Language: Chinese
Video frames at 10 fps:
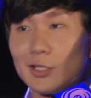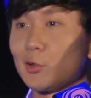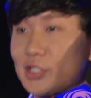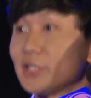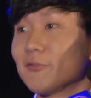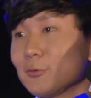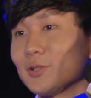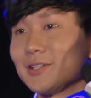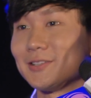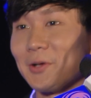更幸福
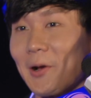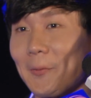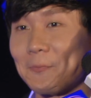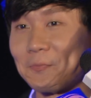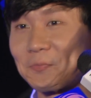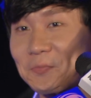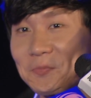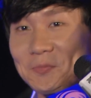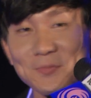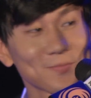的。对。刚刚看到
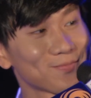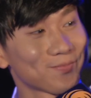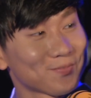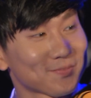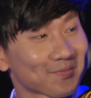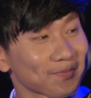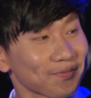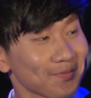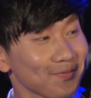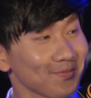MV 很多画面，其实
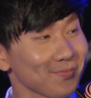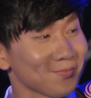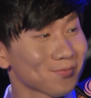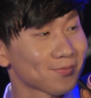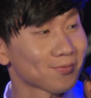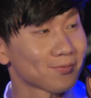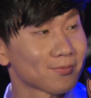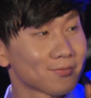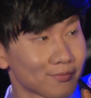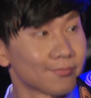像灾难这样，
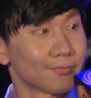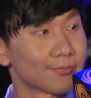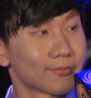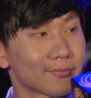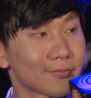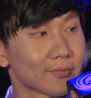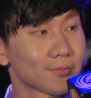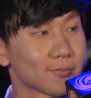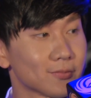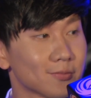是因为去海
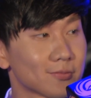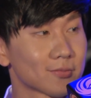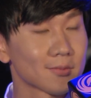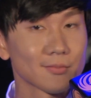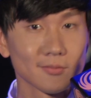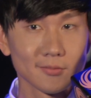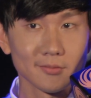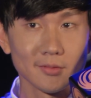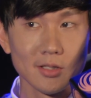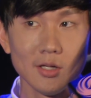地。
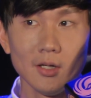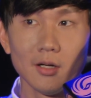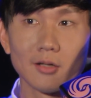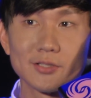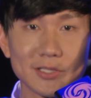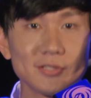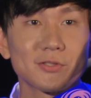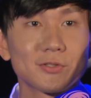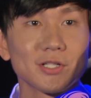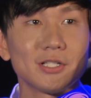呃，其
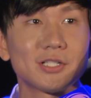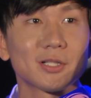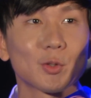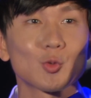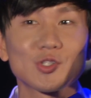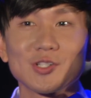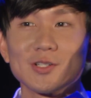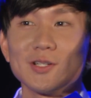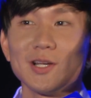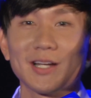实这一切都
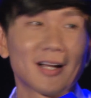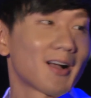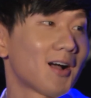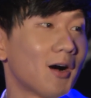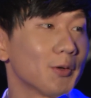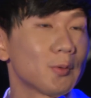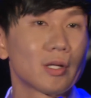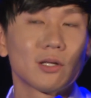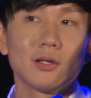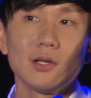是刚刚好，因
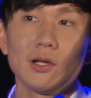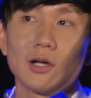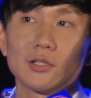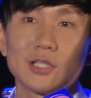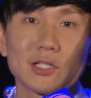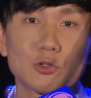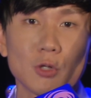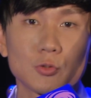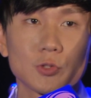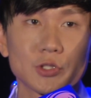为呃，在
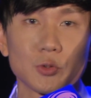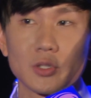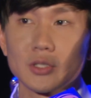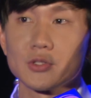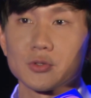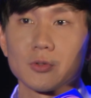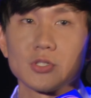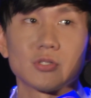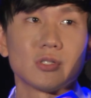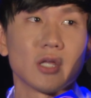创作这首歌的时候，
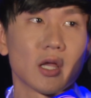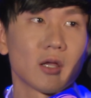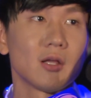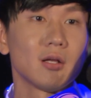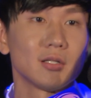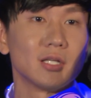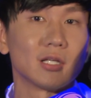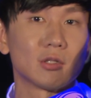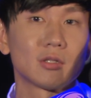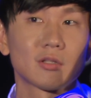其实也也